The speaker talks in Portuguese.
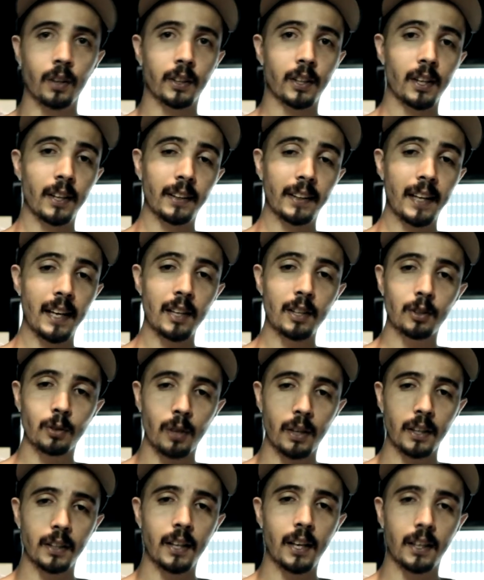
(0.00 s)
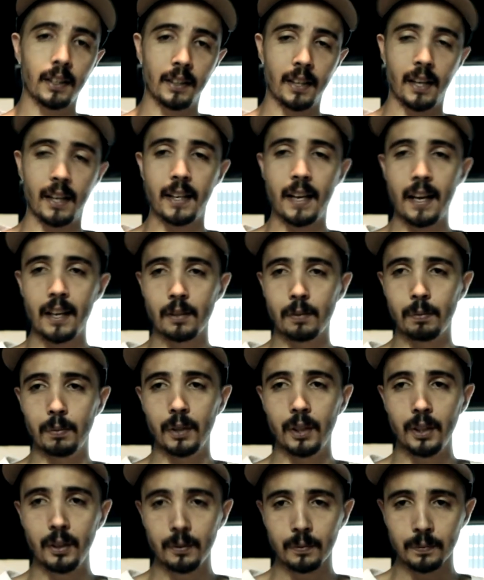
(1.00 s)
tem, tem a história da, da
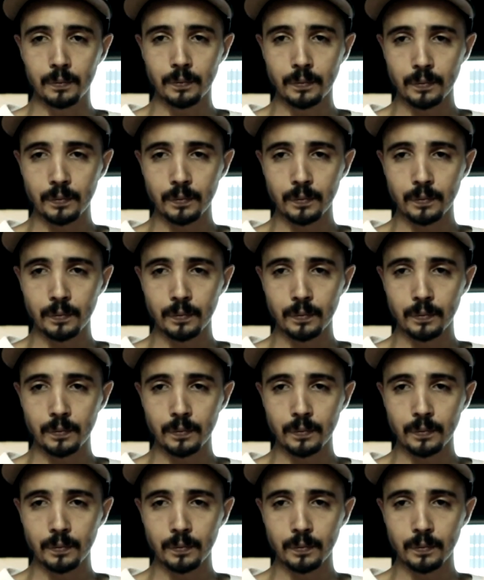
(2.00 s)
Yasmin,